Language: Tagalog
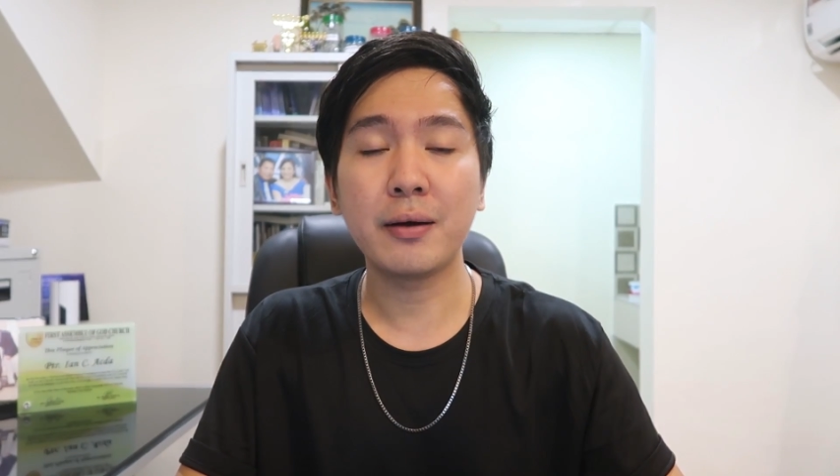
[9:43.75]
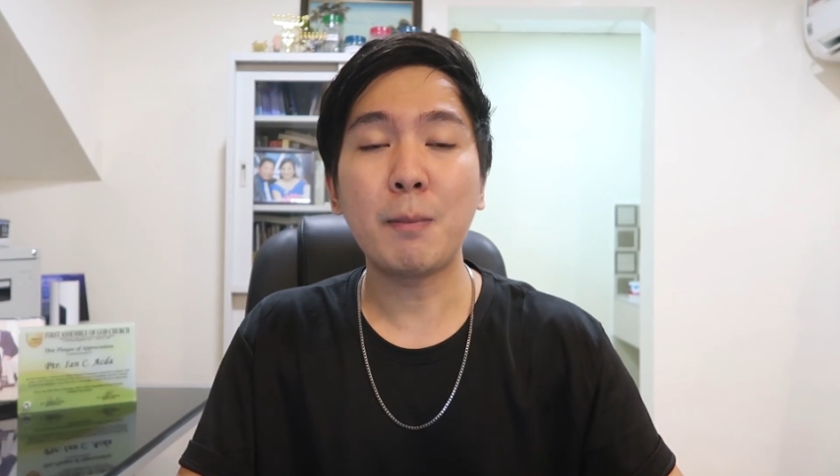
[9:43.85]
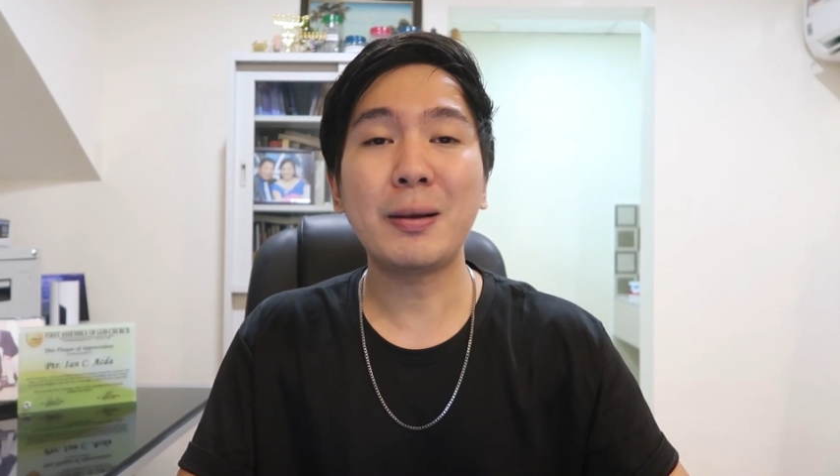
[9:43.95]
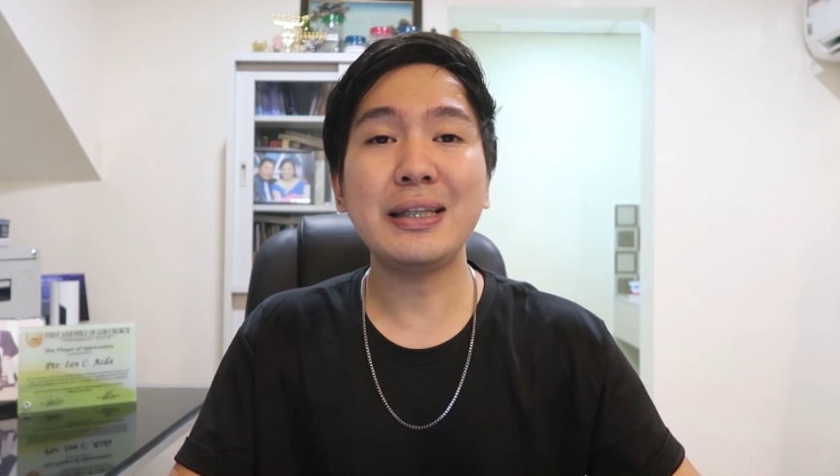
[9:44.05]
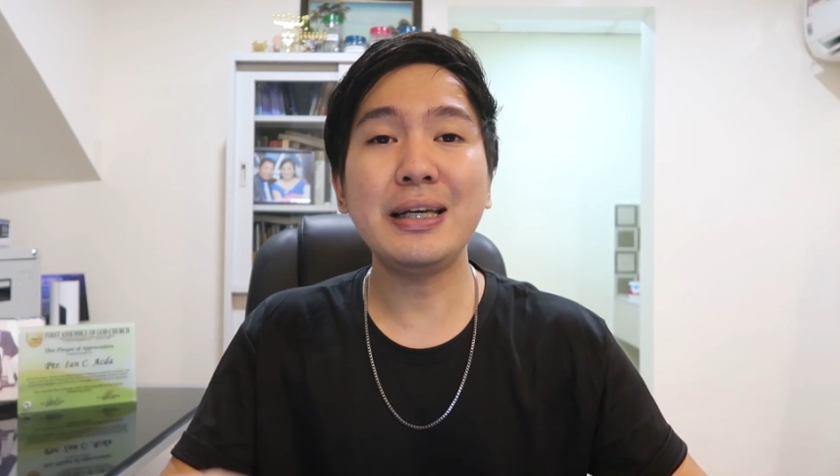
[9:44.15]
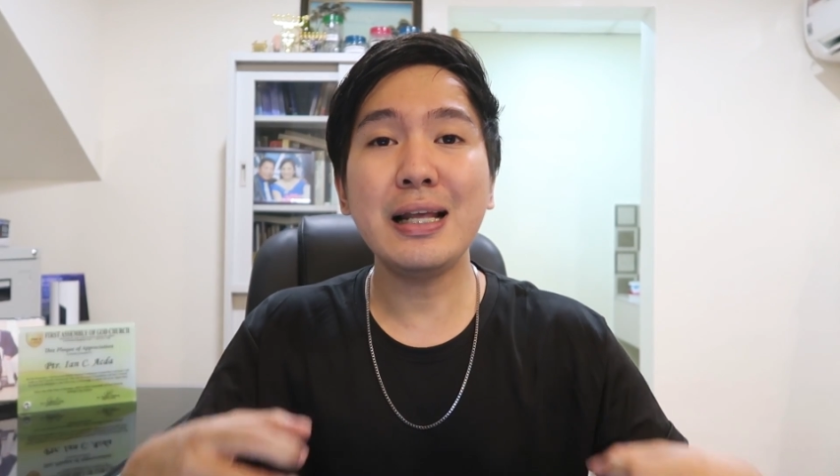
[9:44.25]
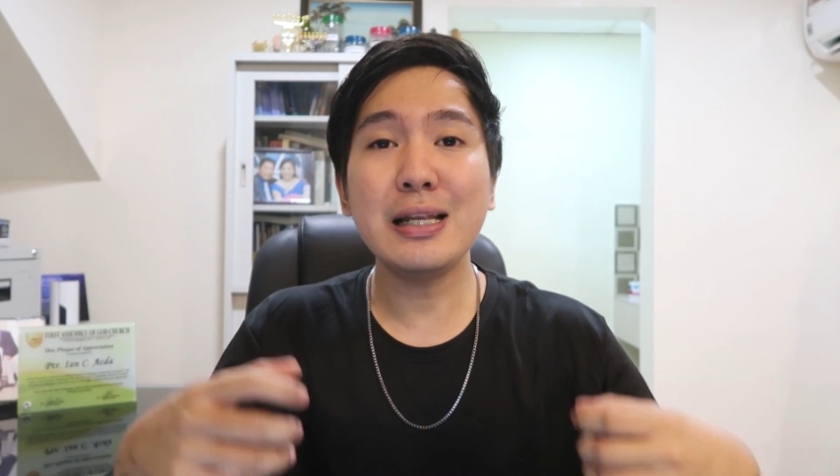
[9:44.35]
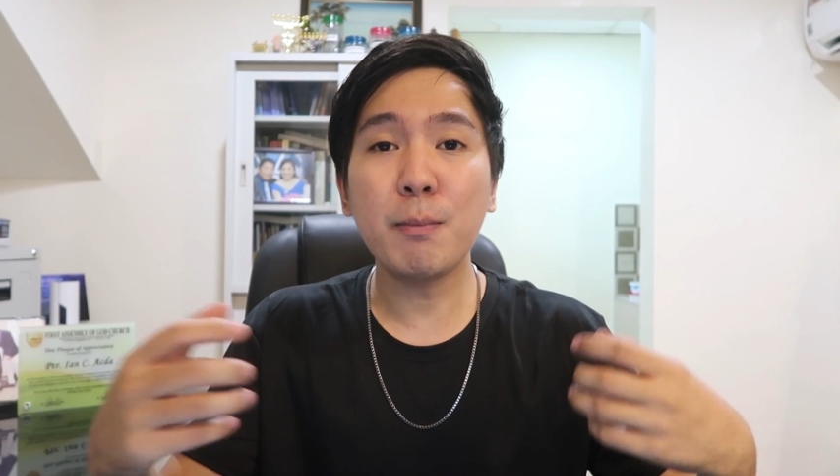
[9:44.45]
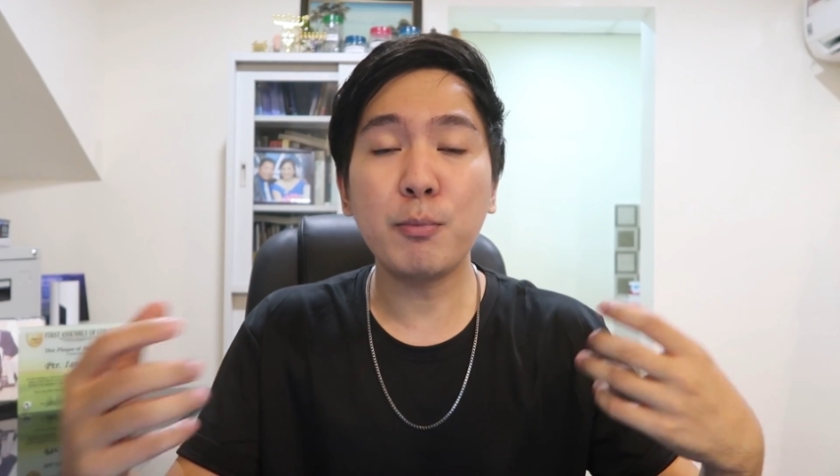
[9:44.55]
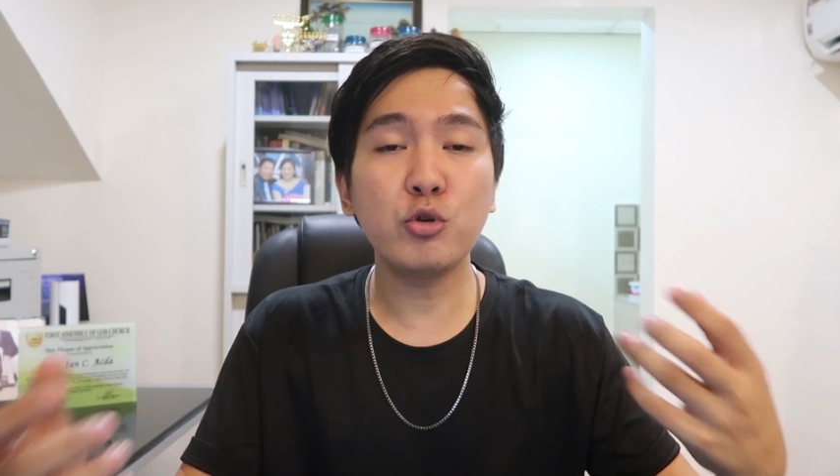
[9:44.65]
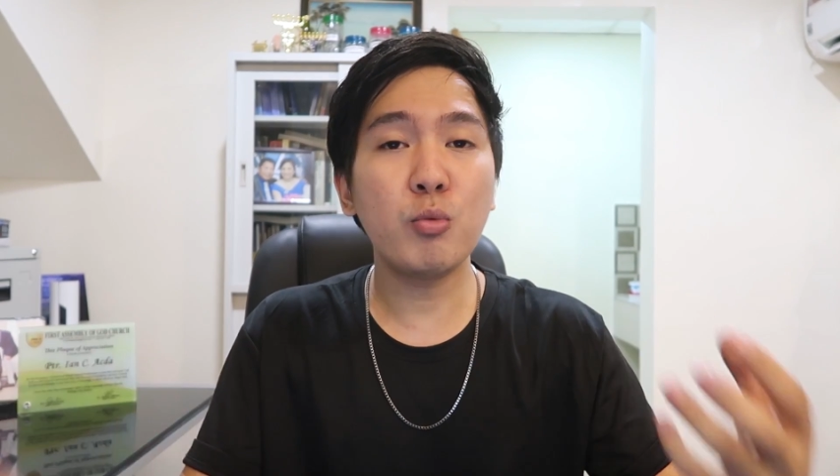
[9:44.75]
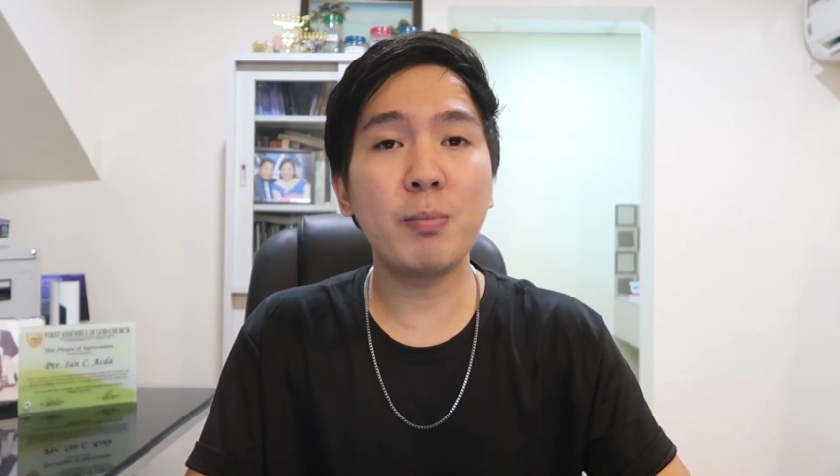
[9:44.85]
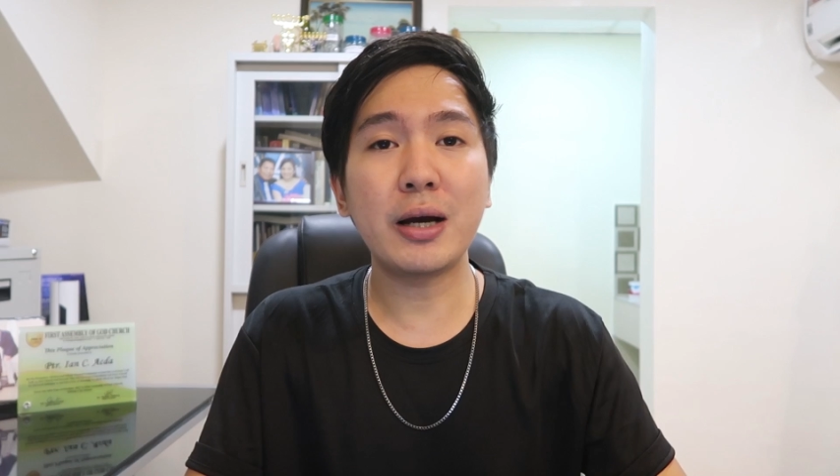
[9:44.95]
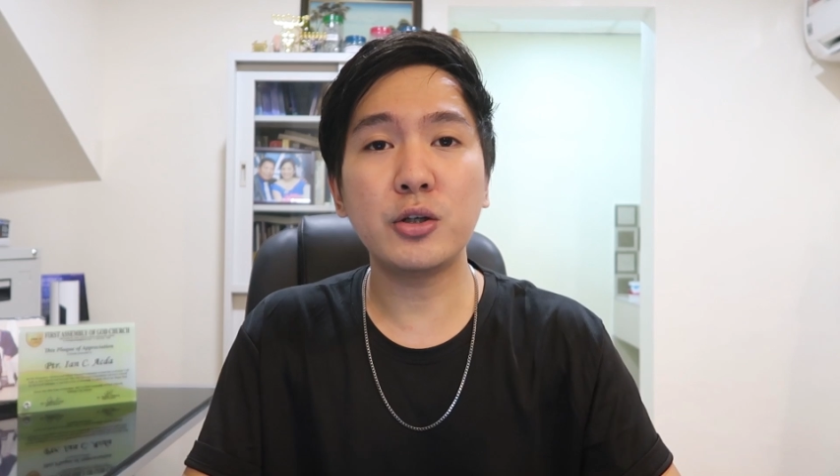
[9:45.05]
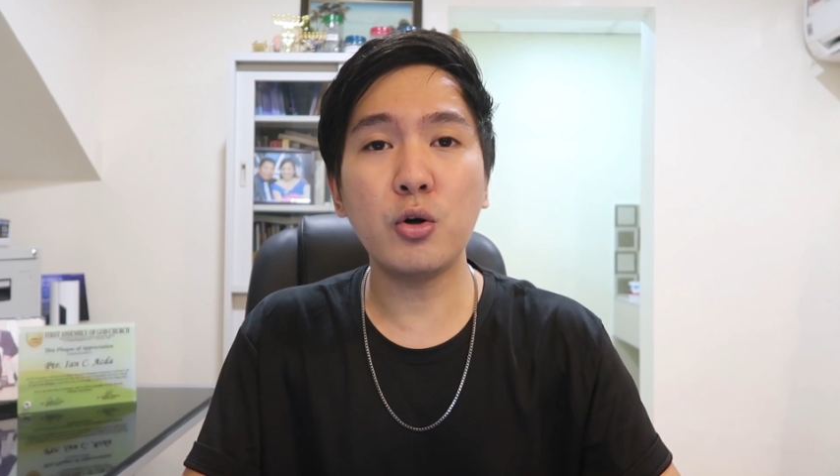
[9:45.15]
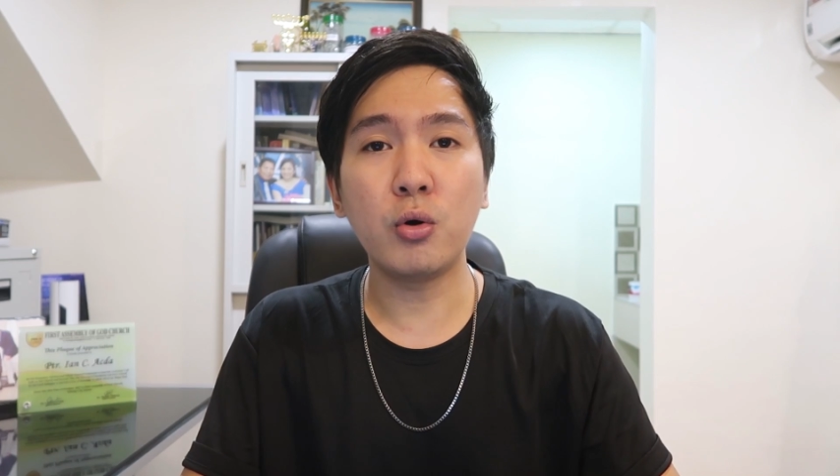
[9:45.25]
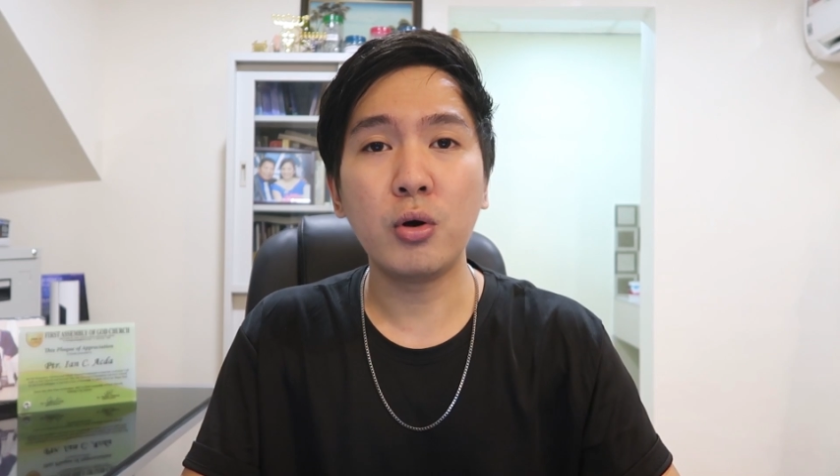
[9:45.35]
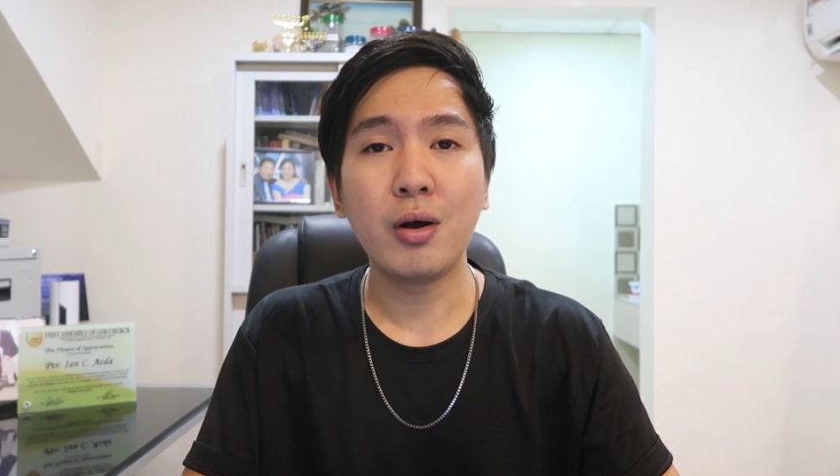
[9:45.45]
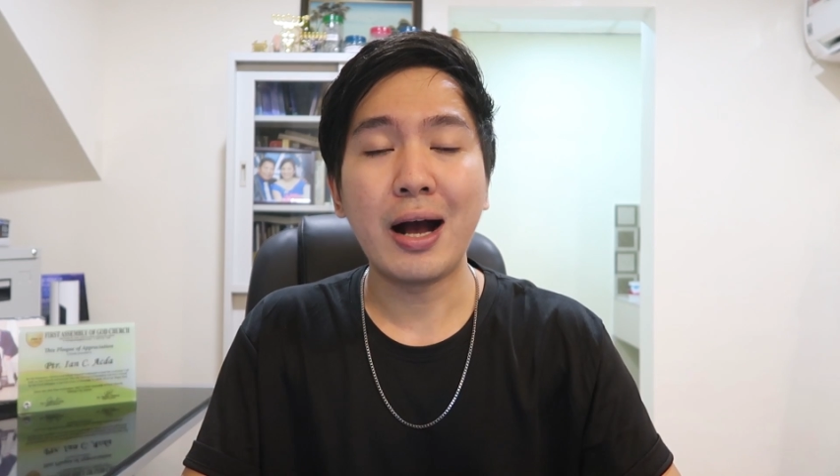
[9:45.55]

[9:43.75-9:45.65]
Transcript: napatigil niya po yung bagyo,